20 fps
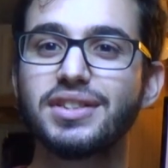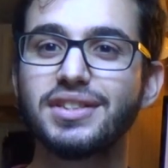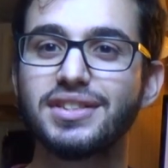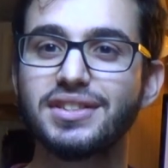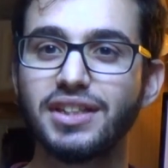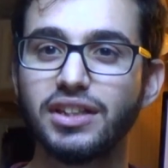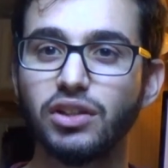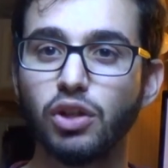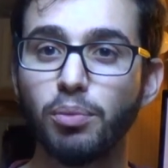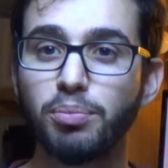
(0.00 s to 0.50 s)

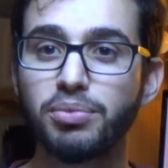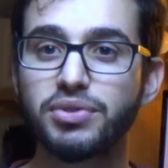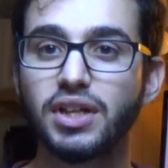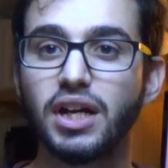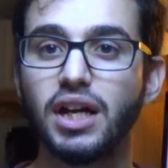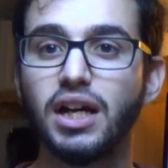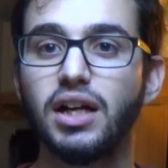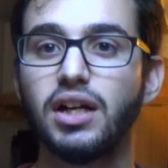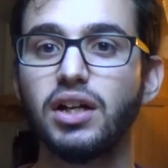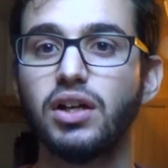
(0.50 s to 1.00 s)
stenops,
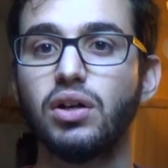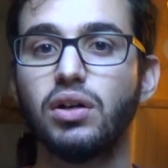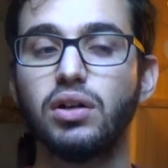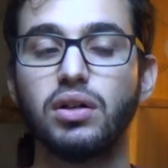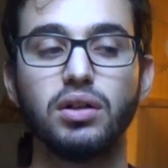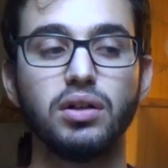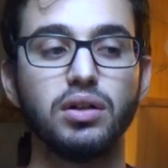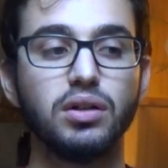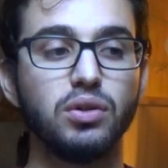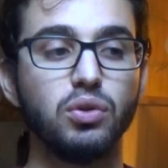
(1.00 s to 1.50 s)

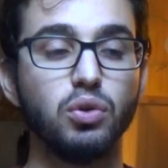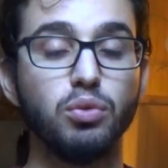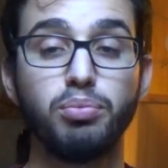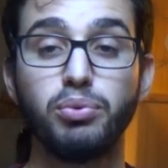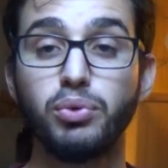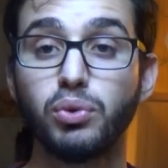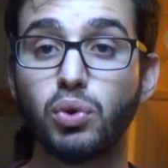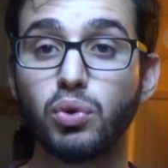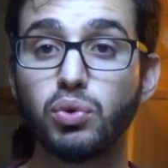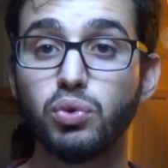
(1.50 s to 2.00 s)
euh, le
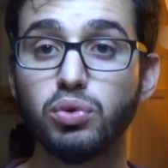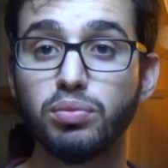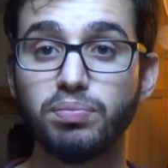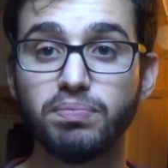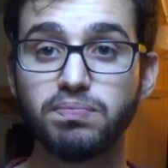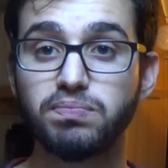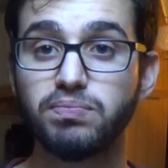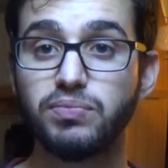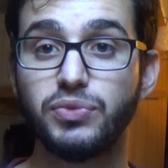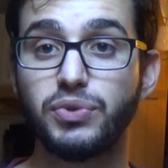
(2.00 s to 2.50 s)
plus connu
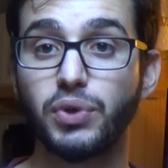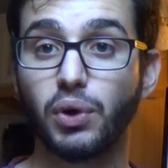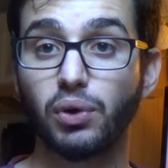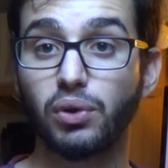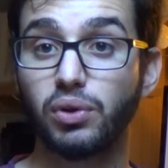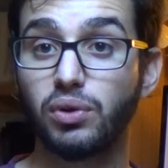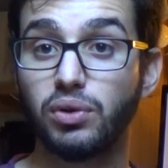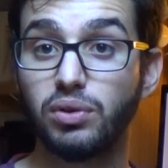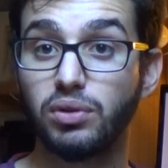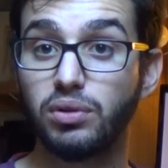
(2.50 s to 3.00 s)
dans
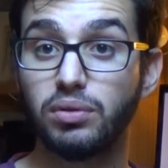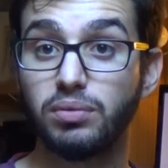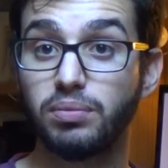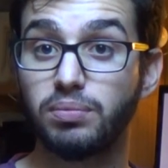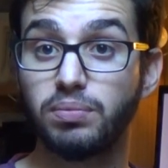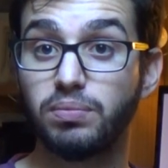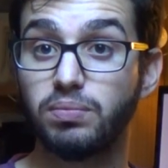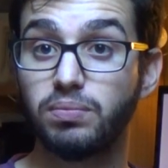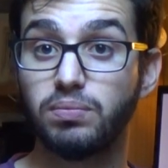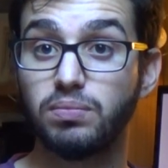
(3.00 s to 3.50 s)
le...
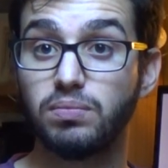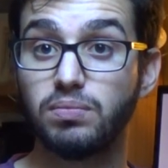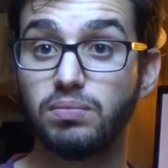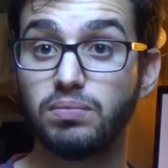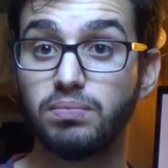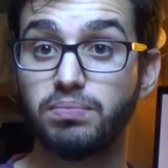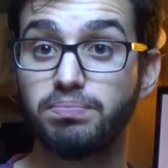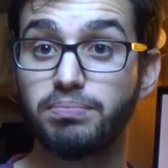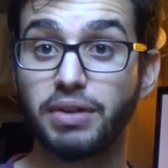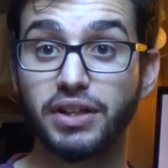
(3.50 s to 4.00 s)

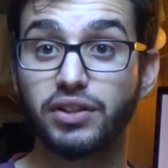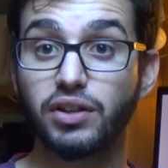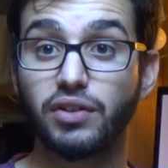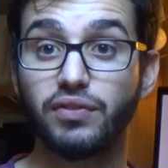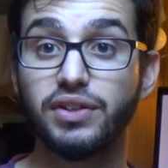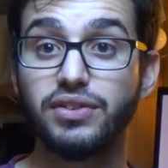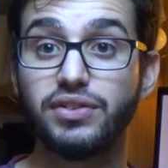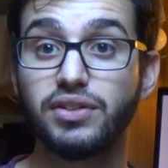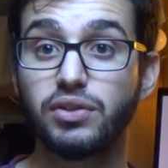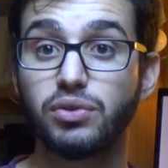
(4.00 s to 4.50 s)
parce qu'en
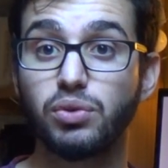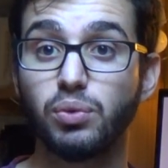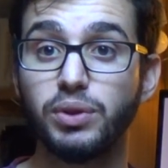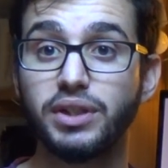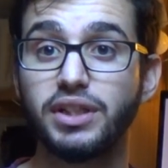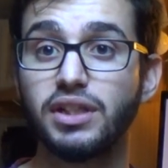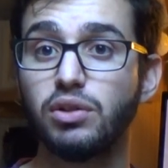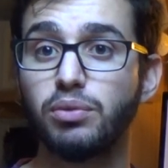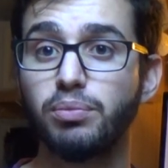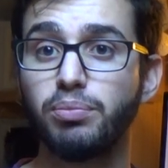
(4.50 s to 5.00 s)
fait c'est celui
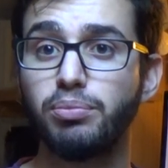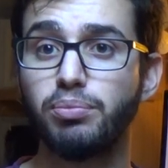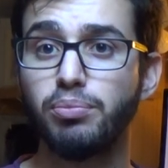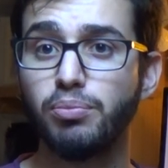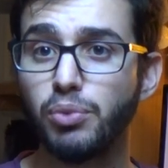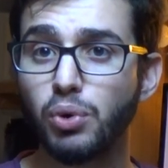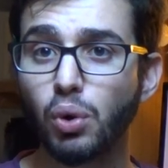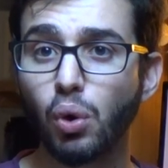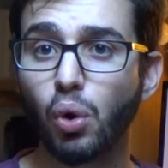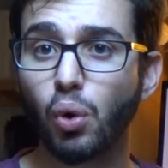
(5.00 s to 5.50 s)
qui est le
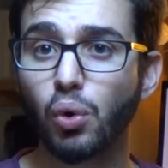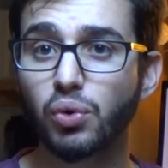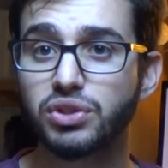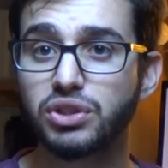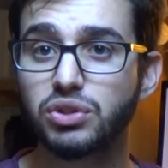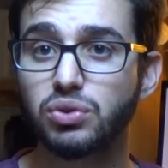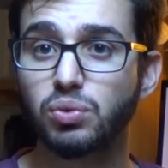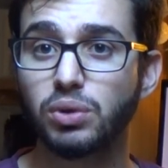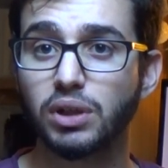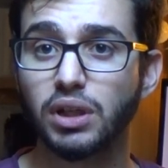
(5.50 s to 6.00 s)
mieux
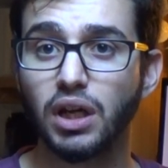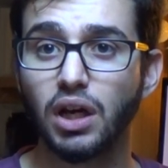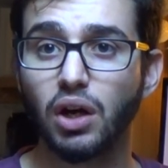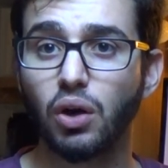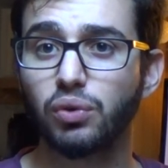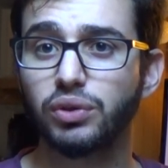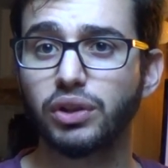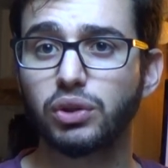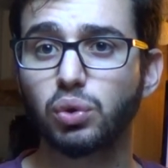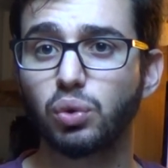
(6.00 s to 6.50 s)
reconstitué.
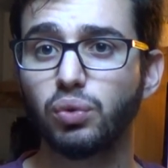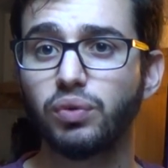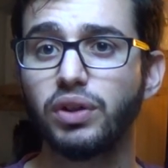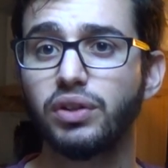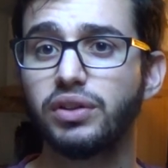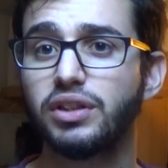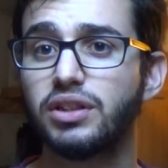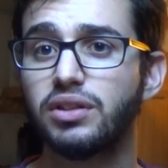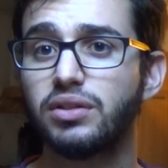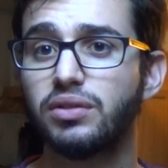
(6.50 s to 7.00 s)
On a trouvé
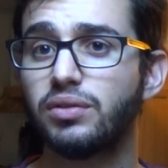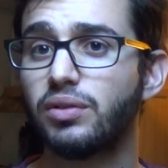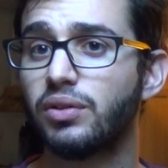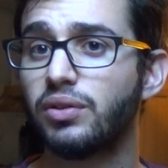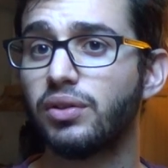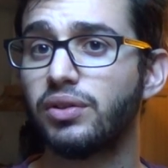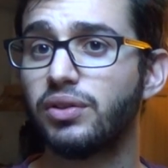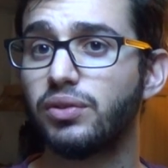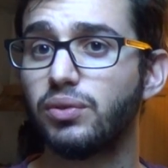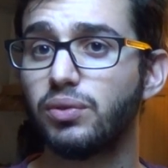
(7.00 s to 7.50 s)
un,
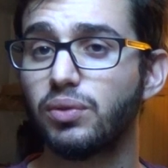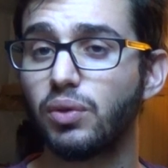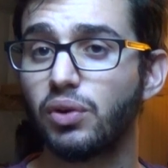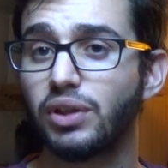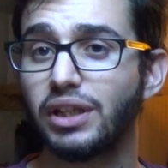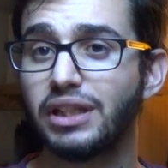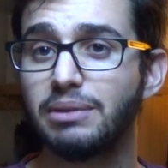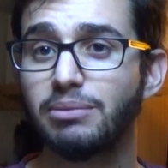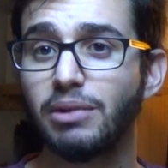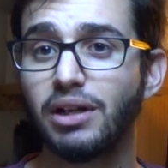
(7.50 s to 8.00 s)

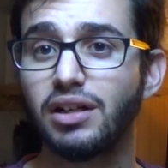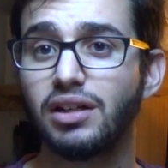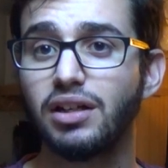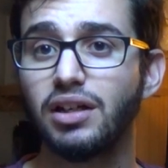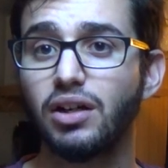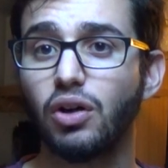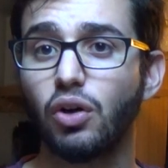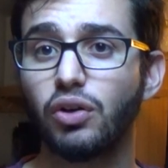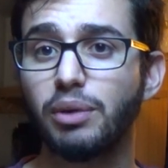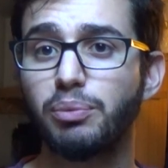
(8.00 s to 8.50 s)
animal,
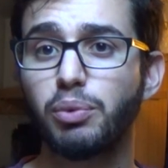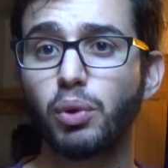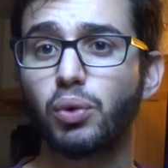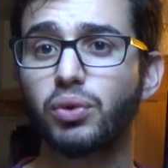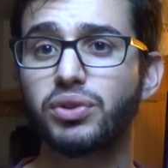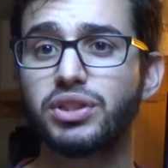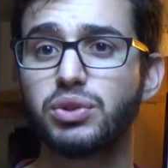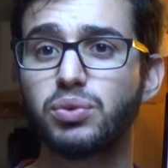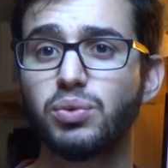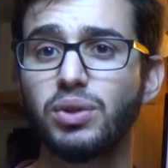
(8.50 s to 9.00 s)
on a pu
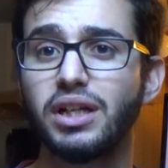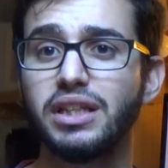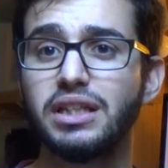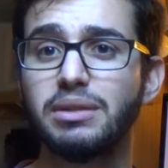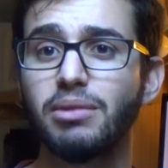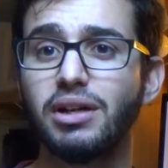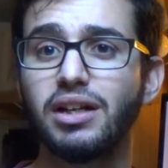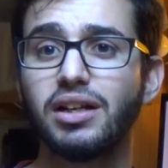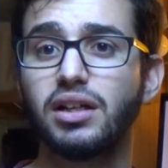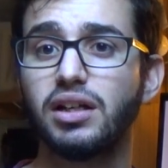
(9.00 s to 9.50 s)
reconstituer
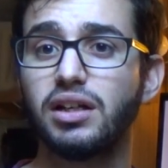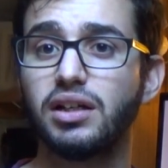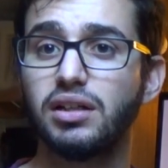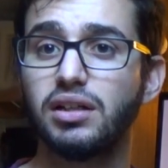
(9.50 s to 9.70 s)
l'animal